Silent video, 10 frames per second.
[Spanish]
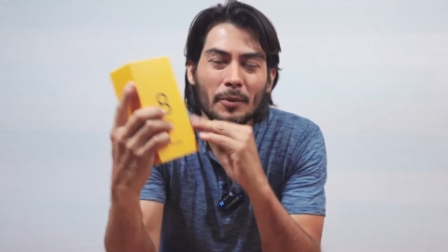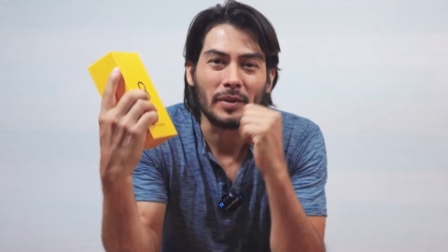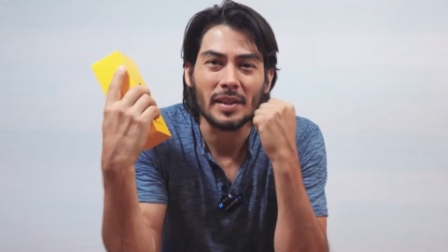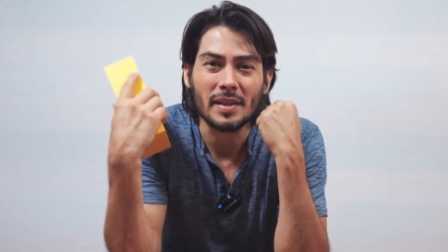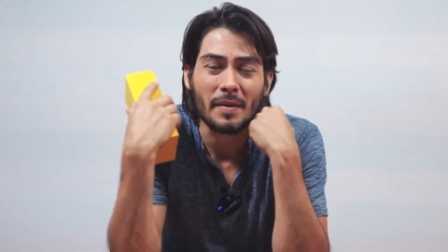
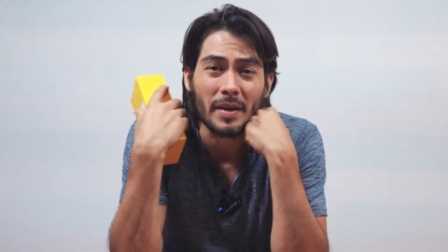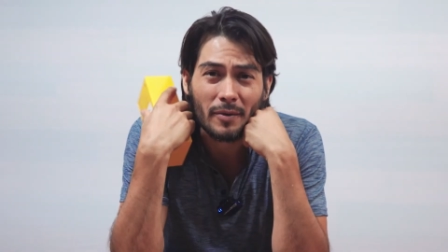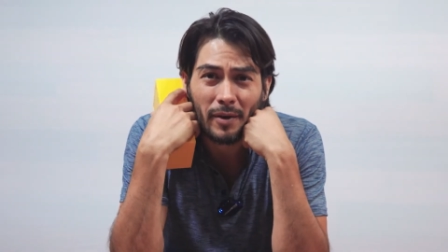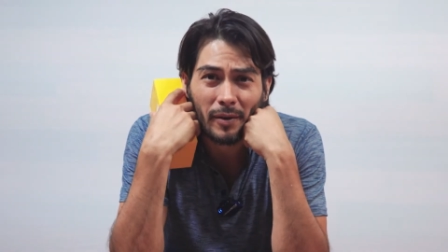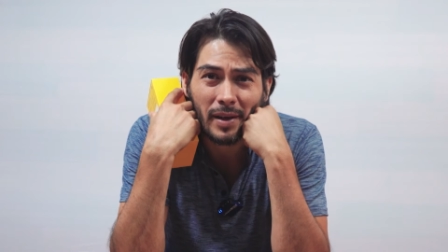Ustedes saben
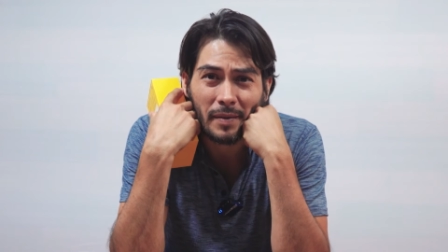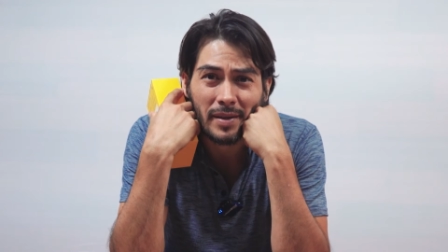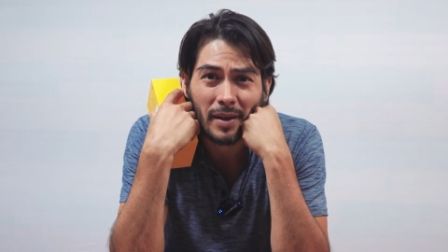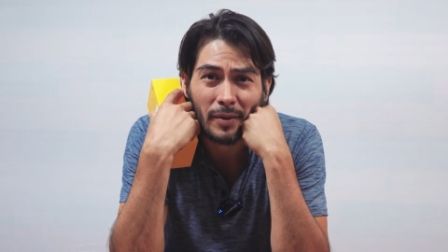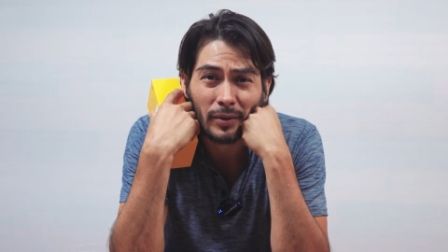que yo hago el
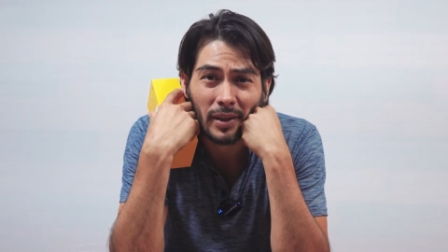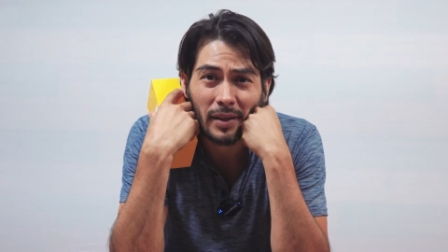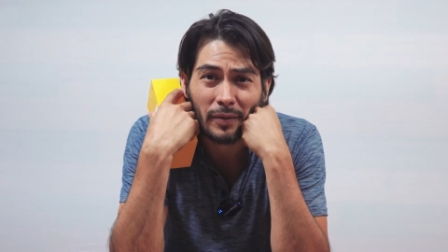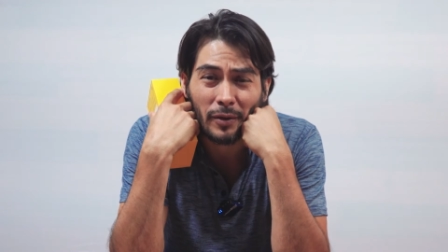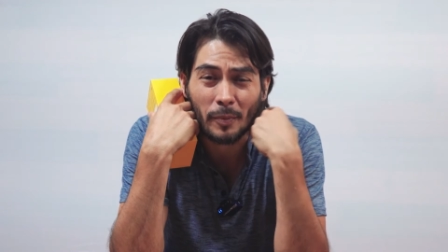revisado de los
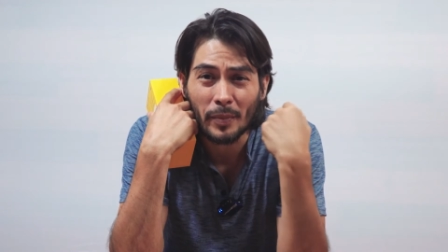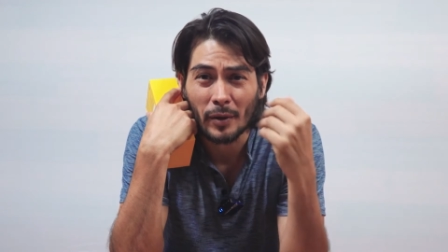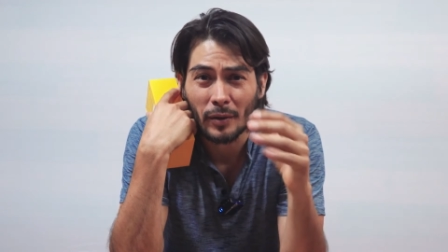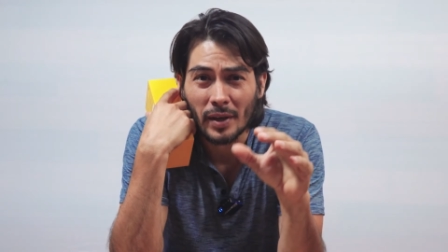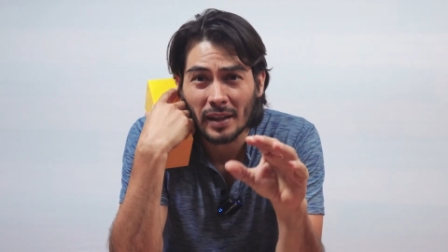teléfonos,
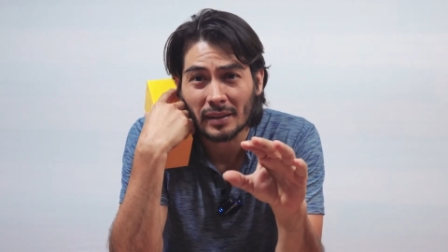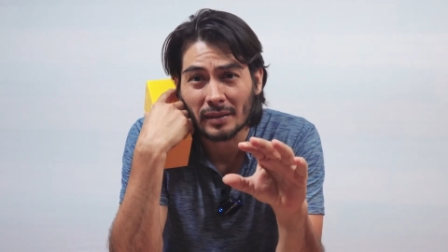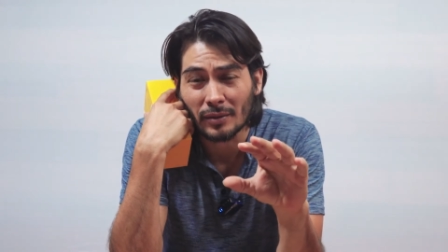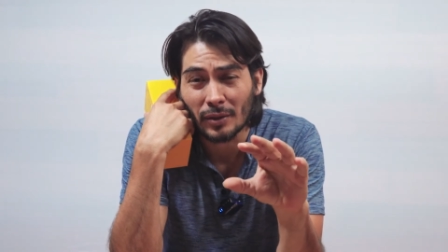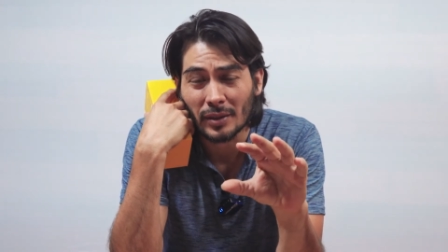pero
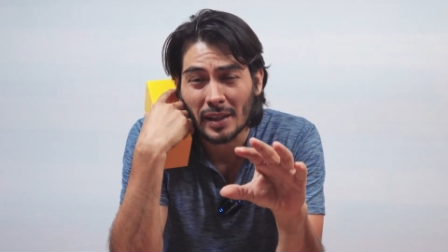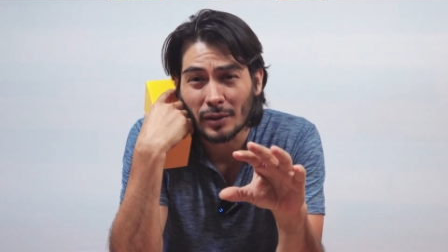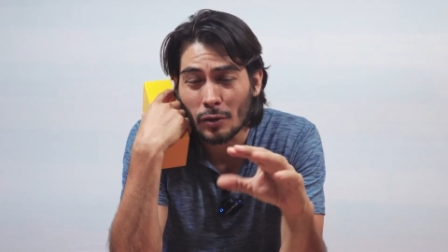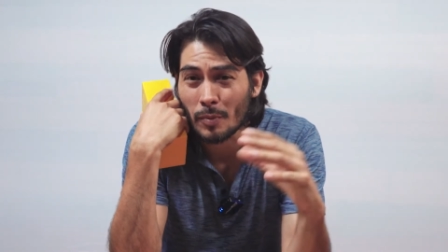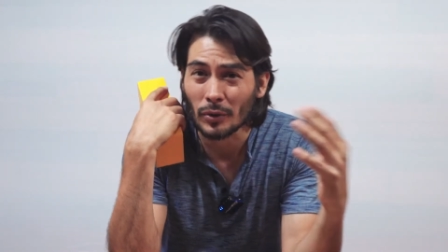no,
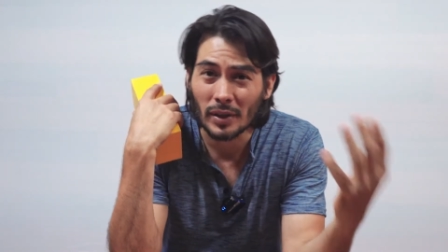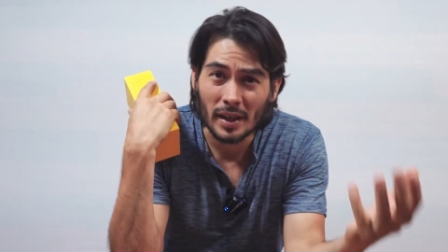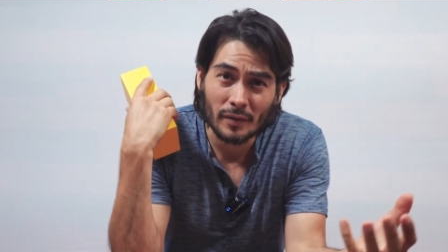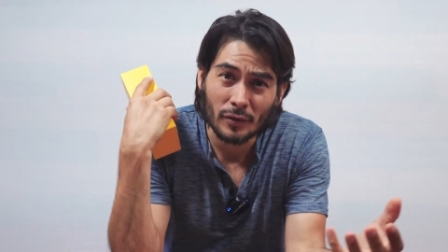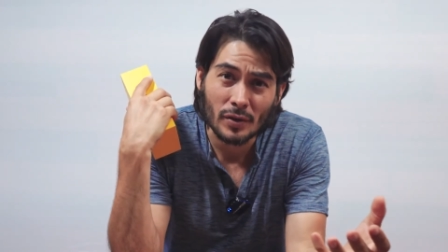tanto como
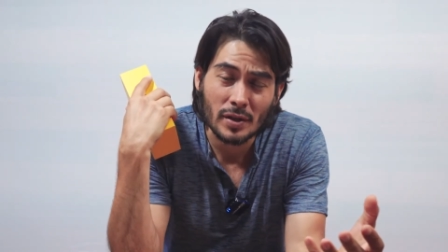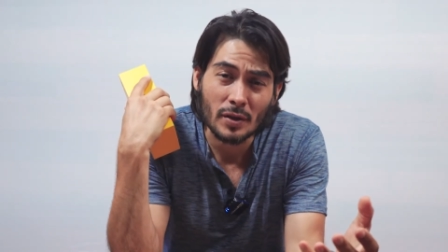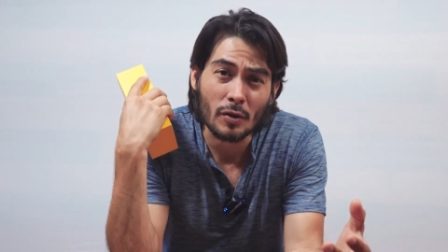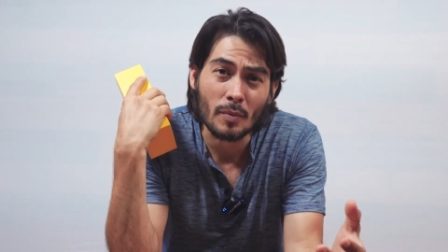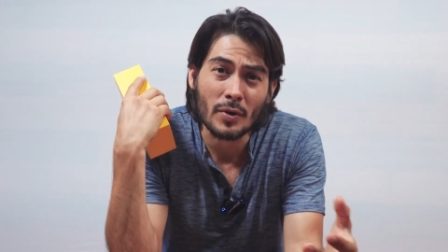teléfono,
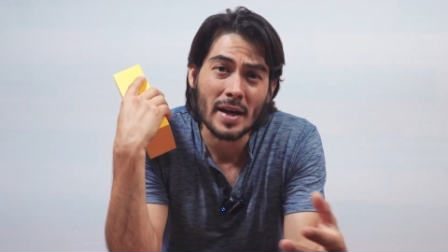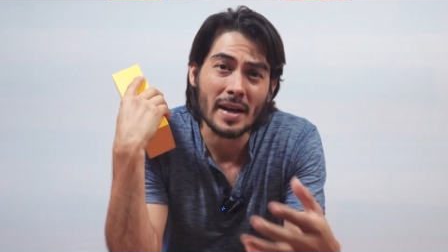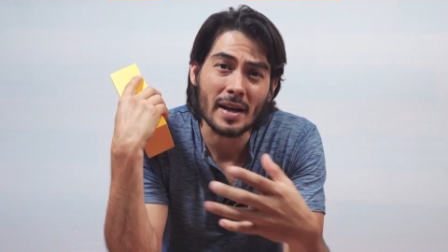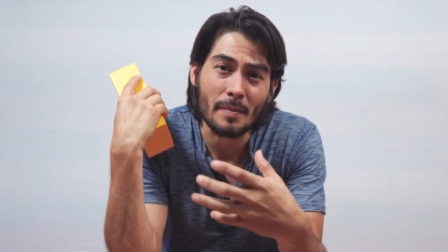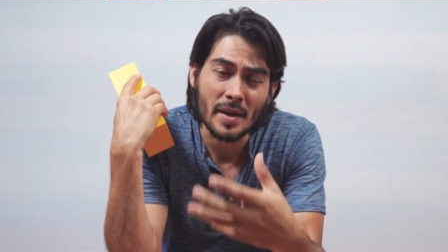sino como una
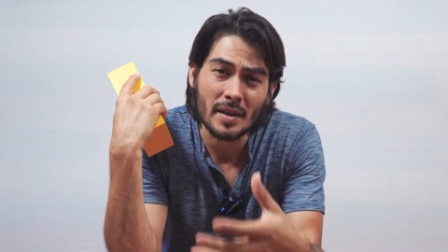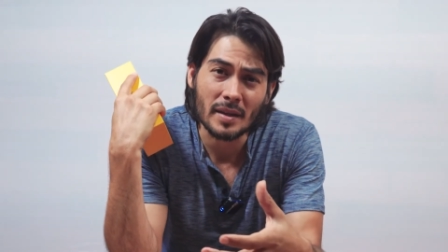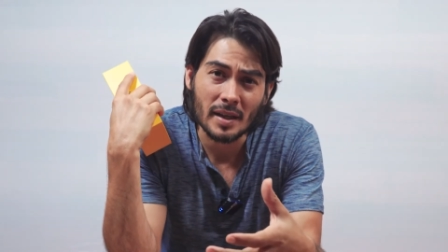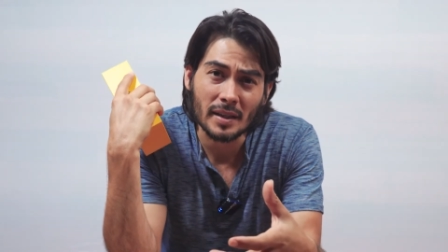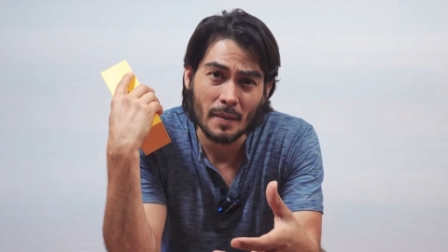
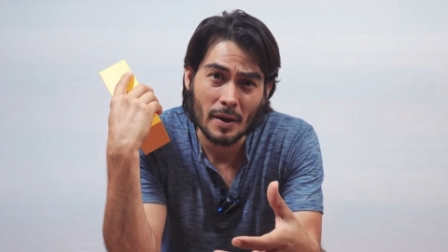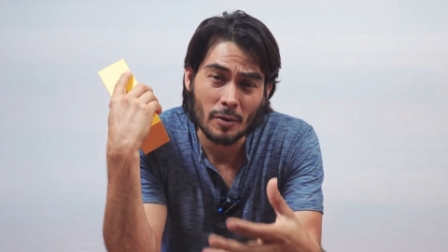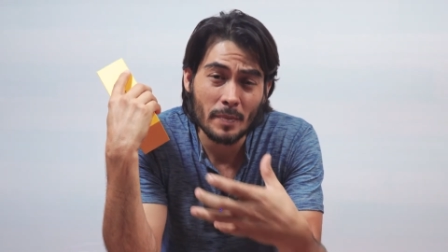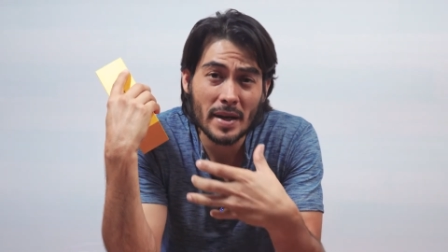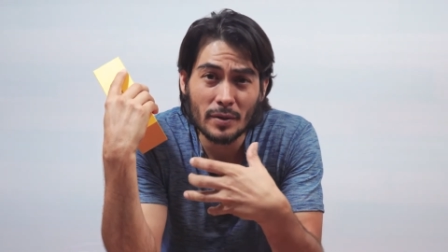herramienta de
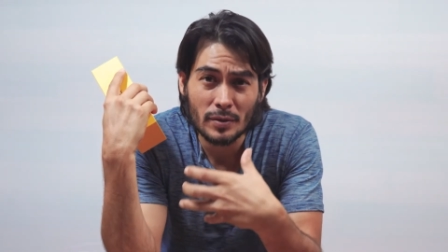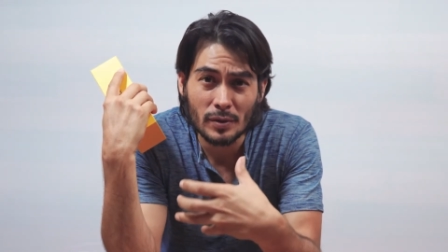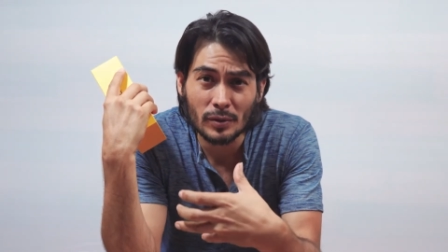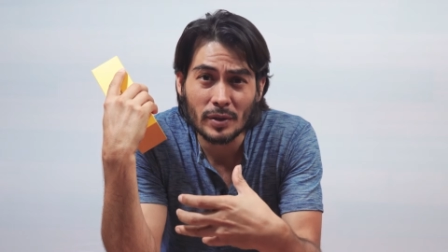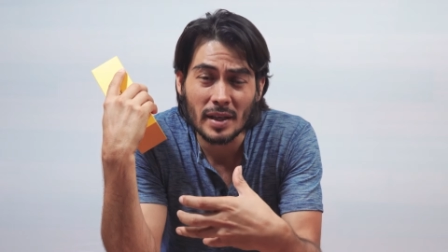trabajo para
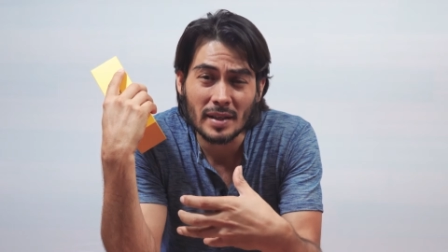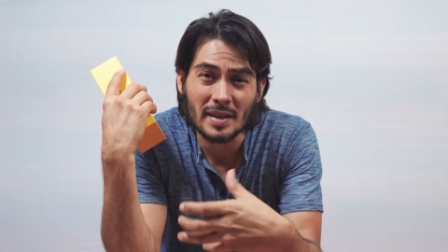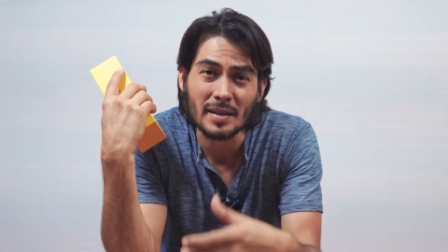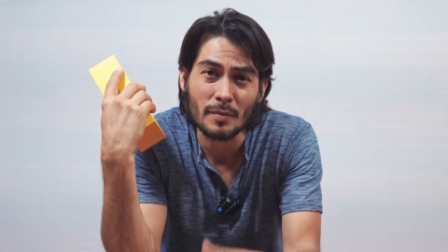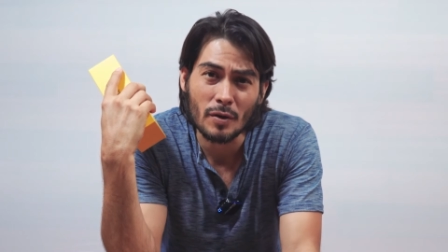nosotros quienes
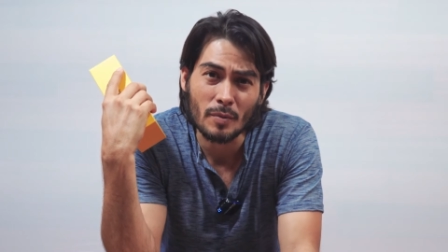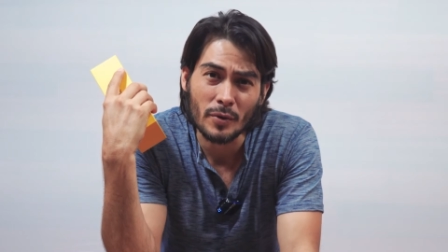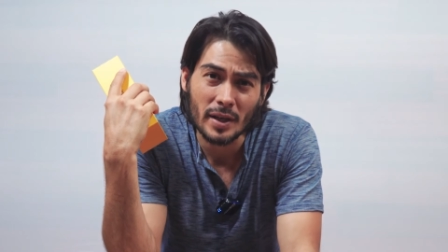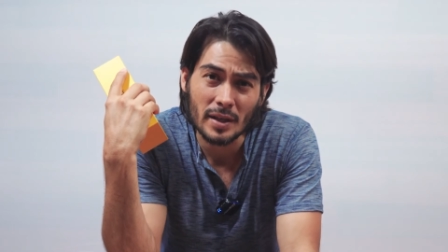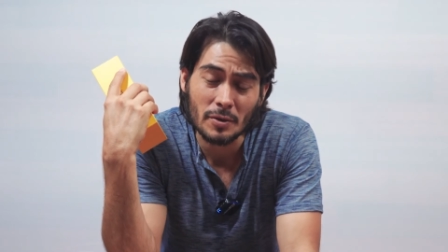hacemos
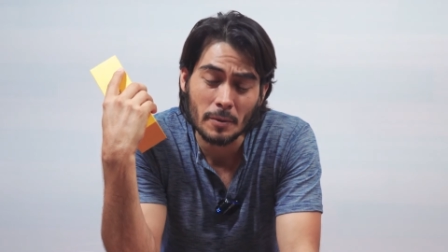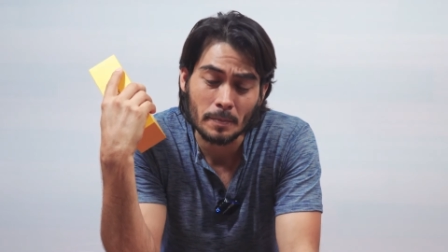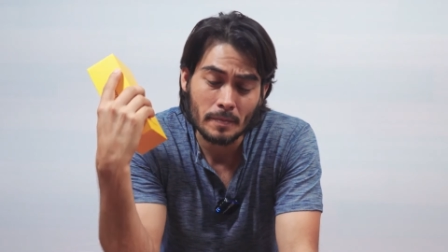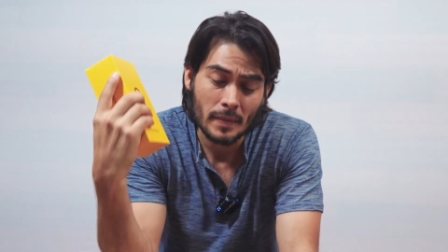comunicación.